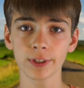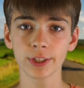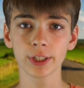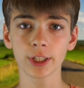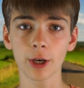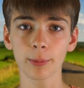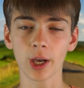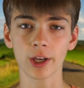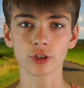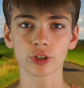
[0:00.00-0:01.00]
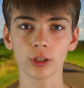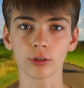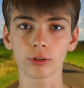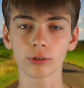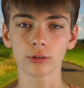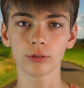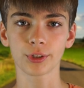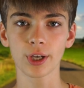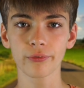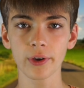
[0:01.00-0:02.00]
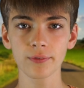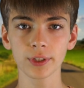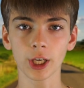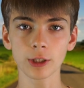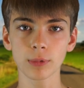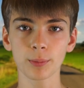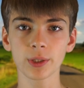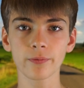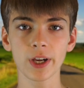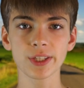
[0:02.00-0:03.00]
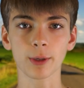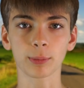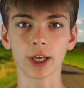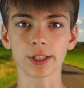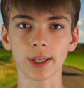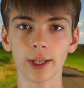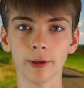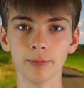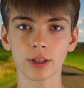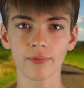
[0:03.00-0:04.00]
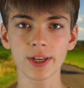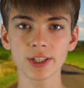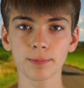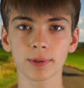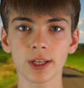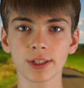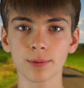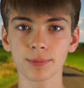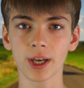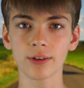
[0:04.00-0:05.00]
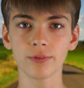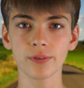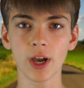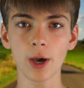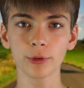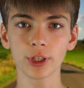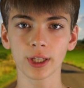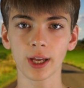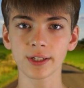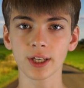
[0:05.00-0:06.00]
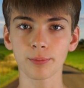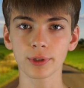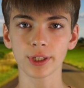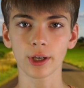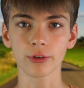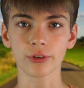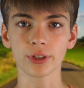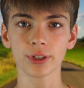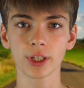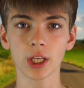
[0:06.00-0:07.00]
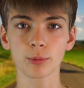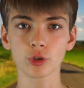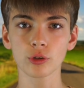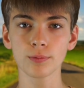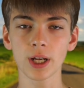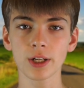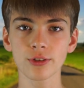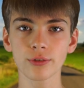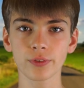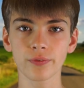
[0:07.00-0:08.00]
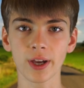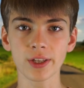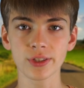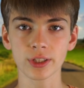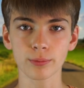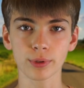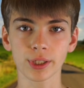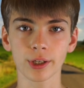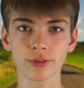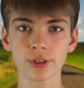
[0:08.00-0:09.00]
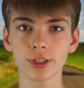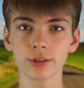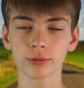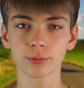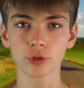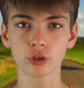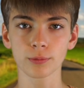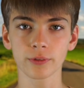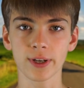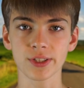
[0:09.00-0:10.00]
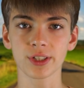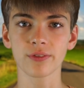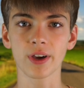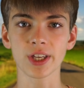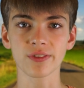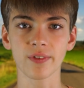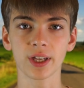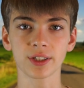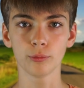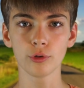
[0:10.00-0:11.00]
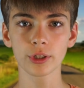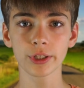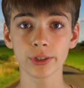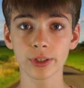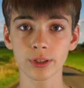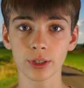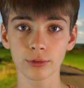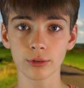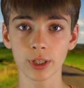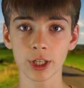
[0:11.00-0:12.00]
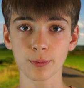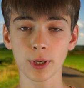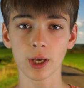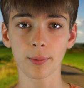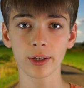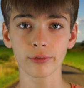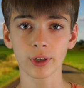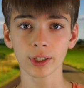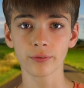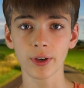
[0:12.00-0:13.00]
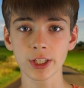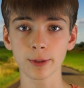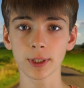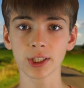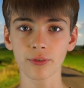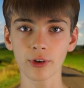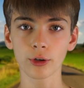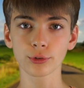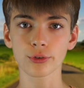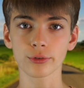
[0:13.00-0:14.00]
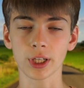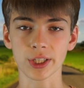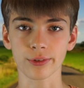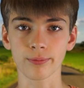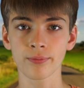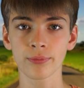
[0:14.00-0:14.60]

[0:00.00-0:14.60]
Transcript: wichtige Kameraeinstellungen. Und da fangen wir direkt mal mit dem Weißabgleich an. Der Weißabgleich gibt an, wie warm oder kalt ein Bild aussieht. Er bestimmt also, wie weiß in dem Bild aussieht und bestimmt quasi den Weißwert. Möglich ist es natürlich erstmal am Anfang, den Weißabgleich auf Auto zu lassen.